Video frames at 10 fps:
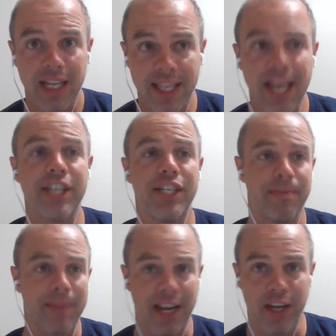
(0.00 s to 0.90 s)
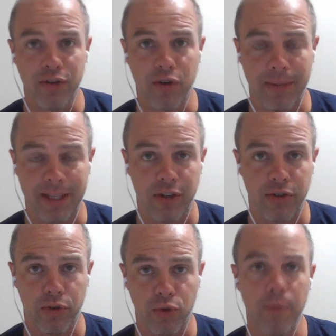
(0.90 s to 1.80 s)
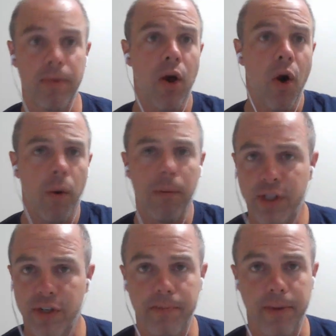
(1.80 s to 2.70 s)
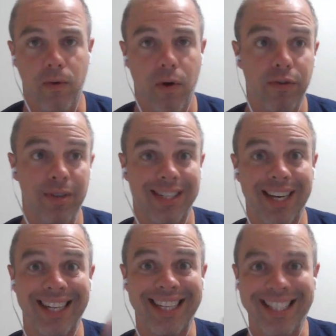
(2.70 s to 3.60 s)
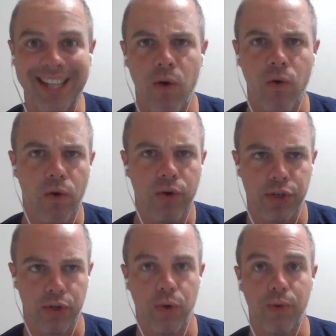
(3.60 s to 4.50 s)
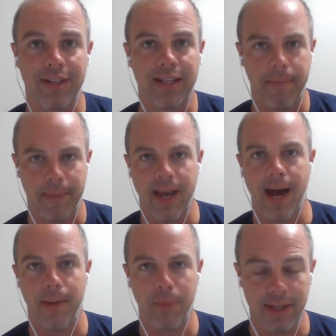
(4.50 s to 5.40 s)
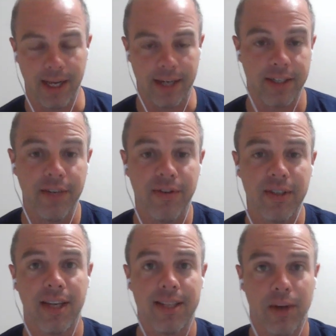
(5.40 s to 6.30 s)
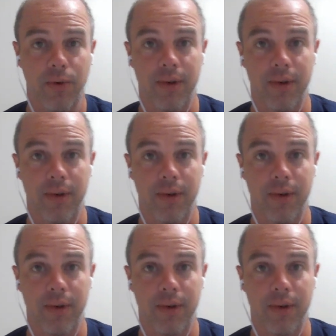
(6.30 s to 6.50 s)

deixe aqui nos comentários do YouTube o motivo pelo qual você não gostou da minha abordagem. Se você quiser